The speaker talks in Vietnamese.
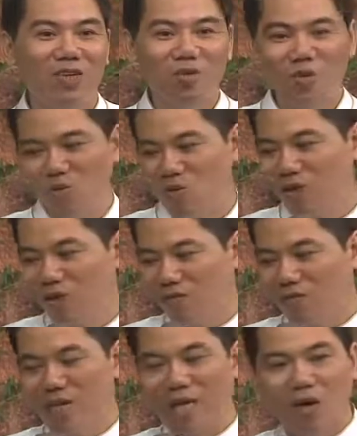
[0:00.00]
ấy ngồi
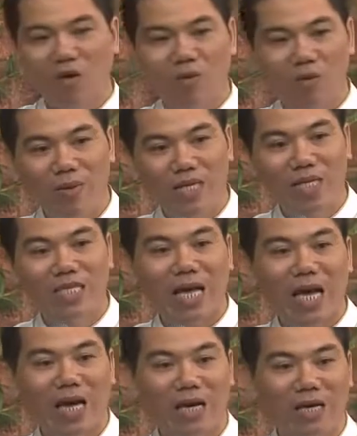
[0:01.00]
uống với nhau ở bên chén
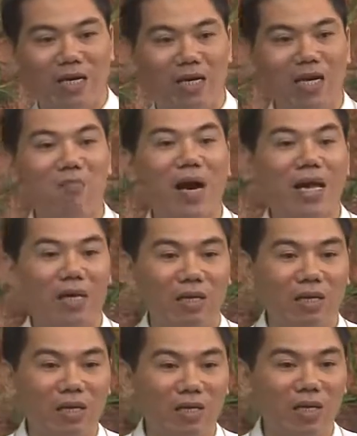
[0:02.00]
trà ở cái
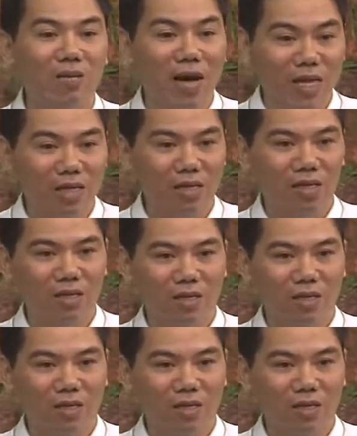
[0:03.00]
bàn tiếp khách ạ.